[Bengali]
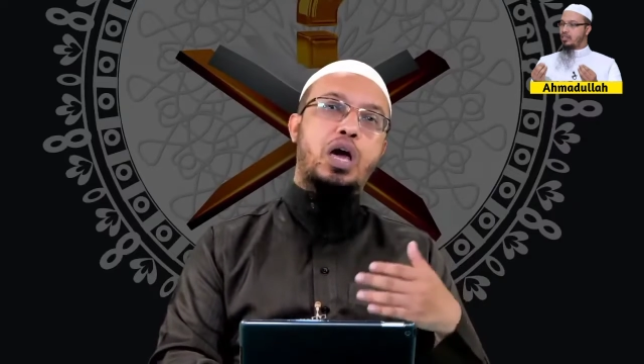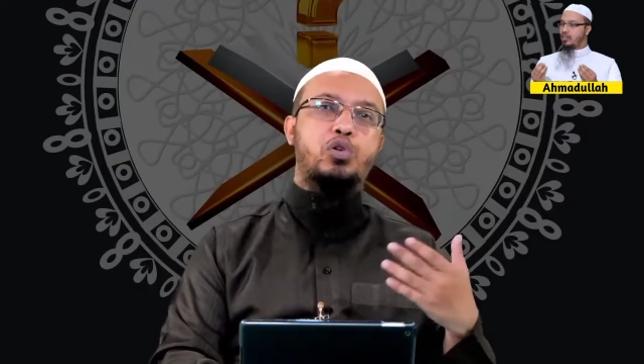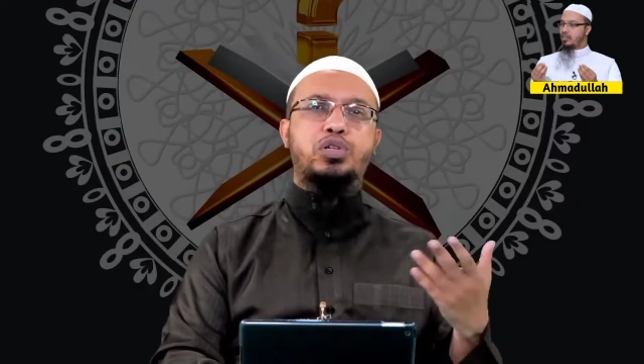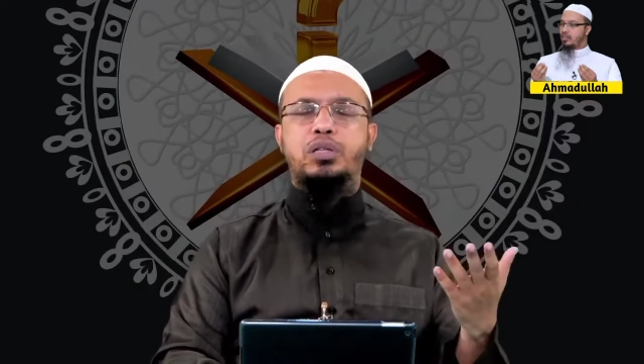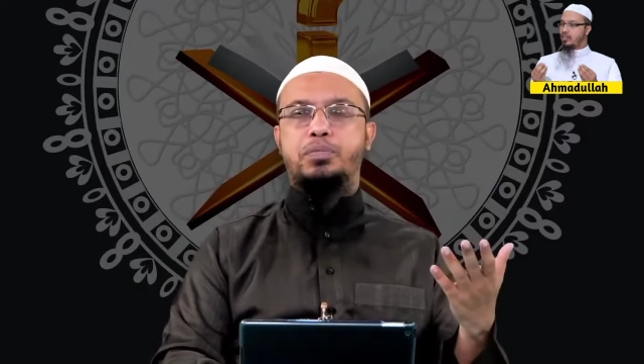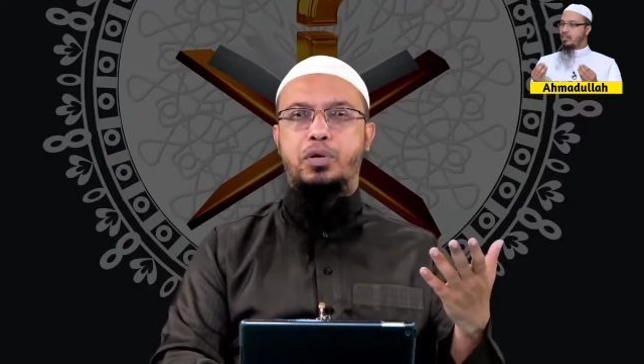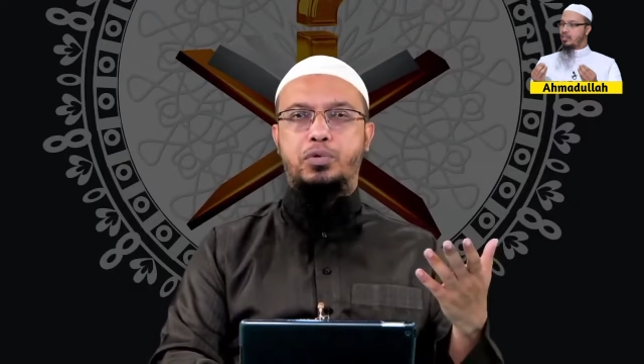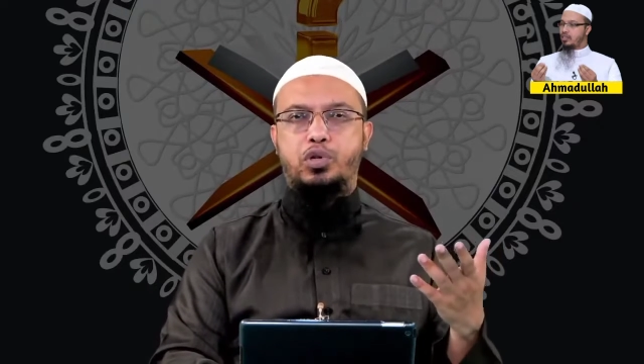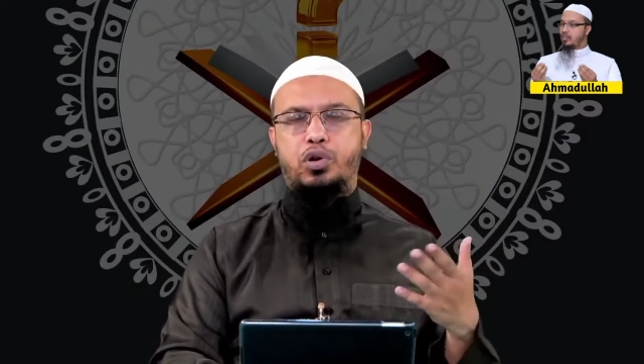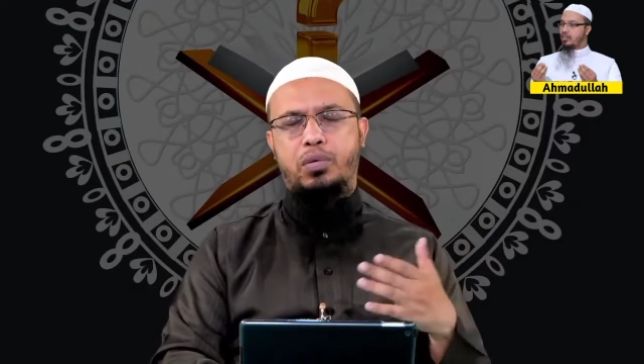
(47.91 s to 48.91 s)
কারোর সাথে
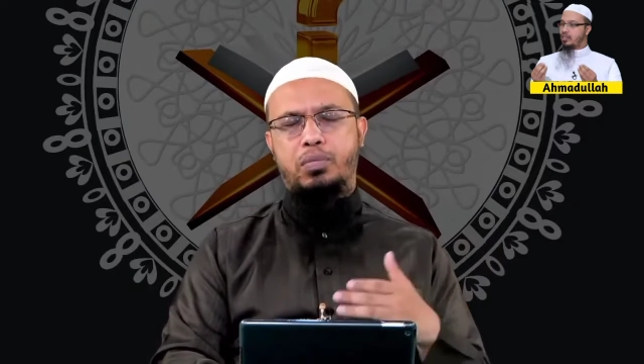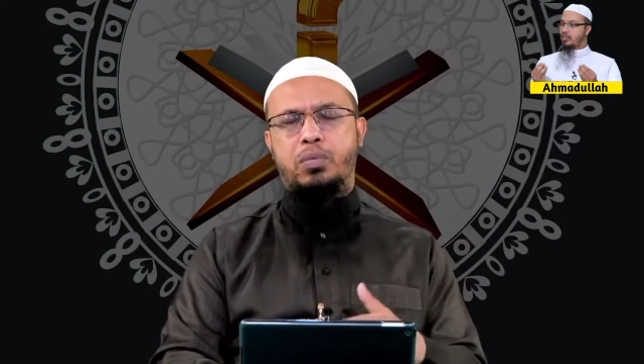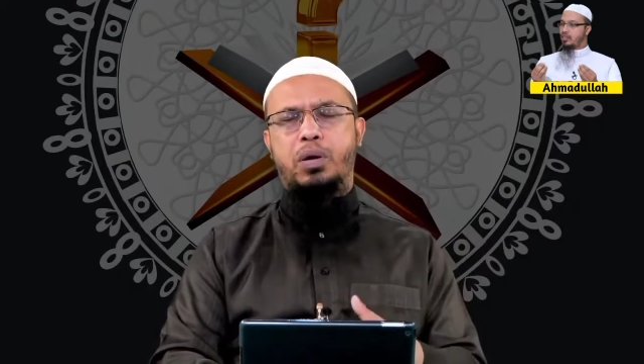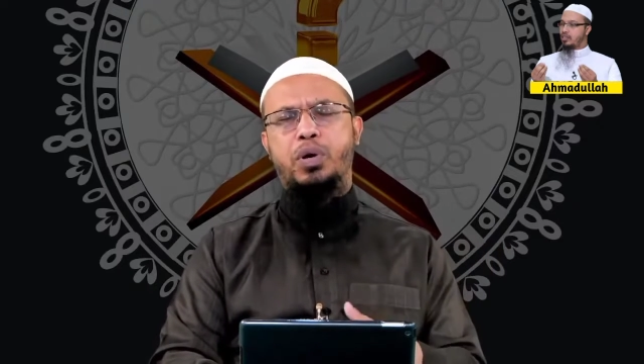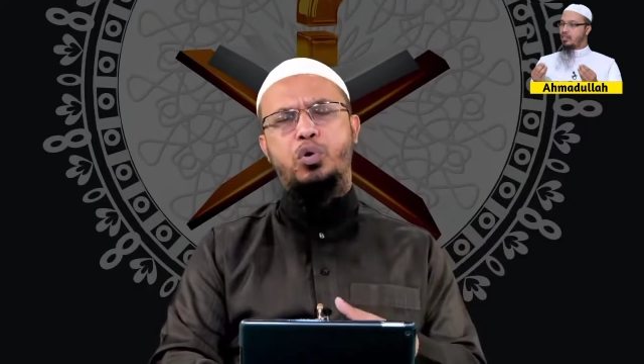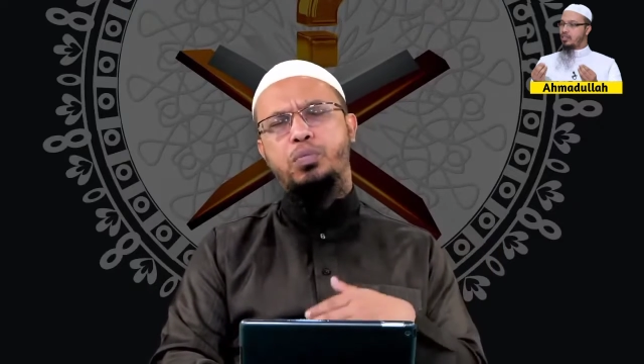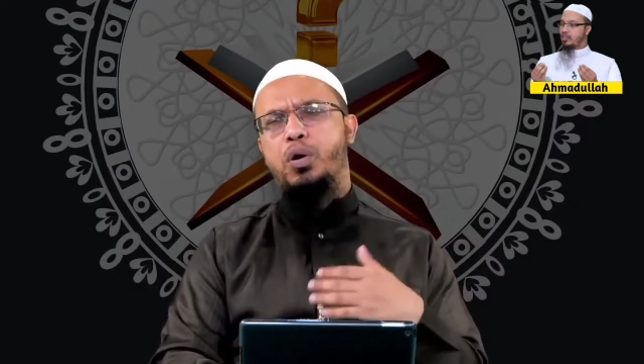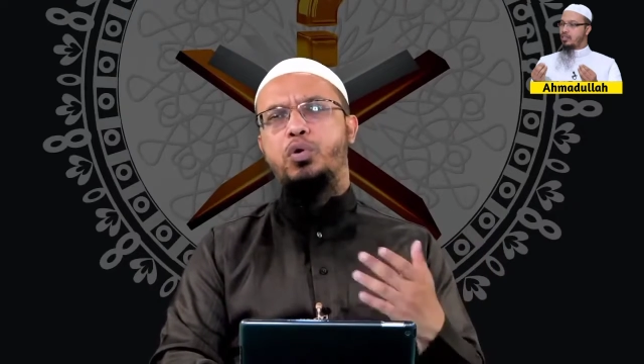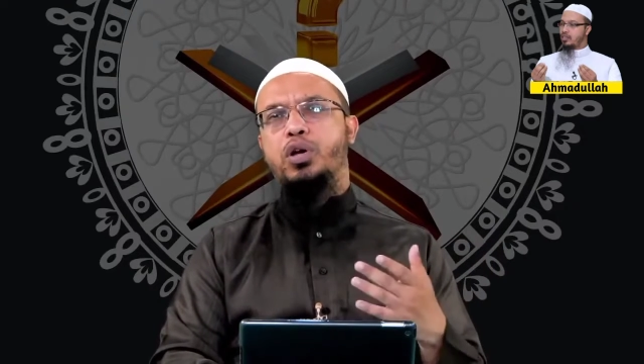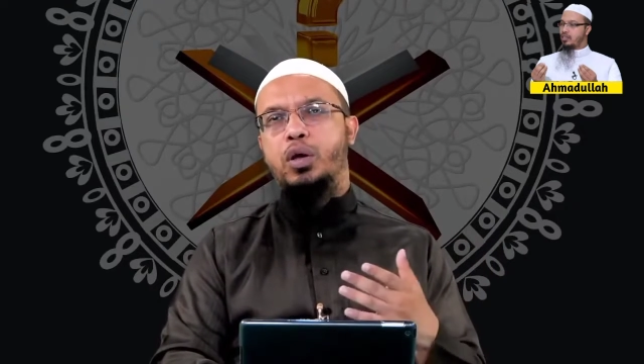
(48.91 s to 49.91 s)
পরামর্শ করেন মা বাবা হোক বা
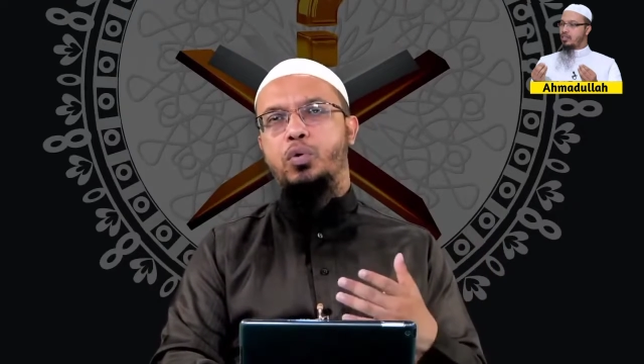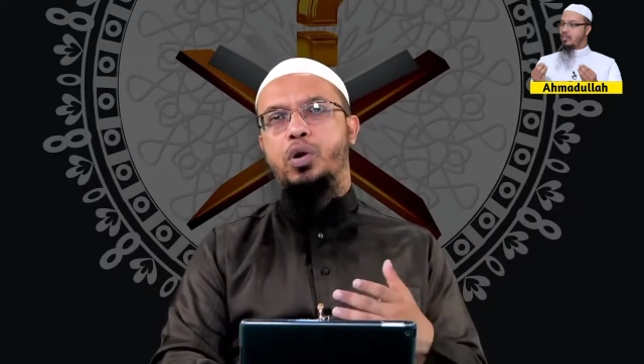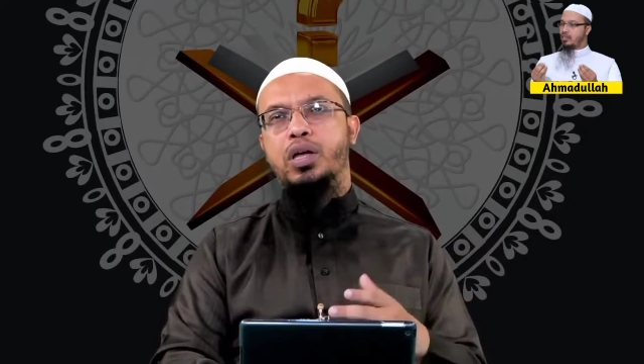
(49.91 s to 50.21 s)
অন্য কেউ হোক